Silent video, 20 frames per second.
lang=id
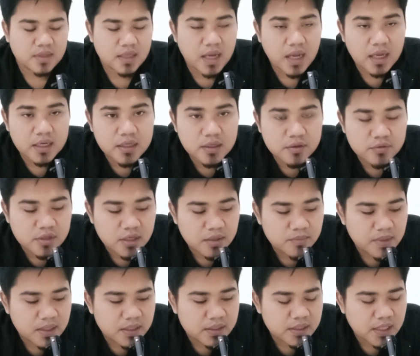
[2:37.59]
ada ah, orang
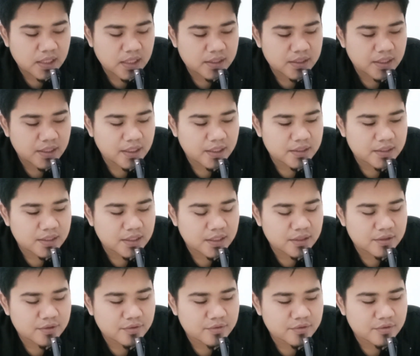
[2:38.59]
mengenahanana
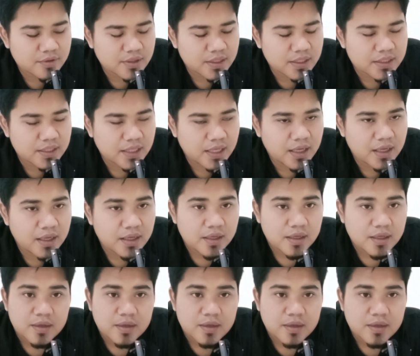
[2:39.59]
tina tungtung leta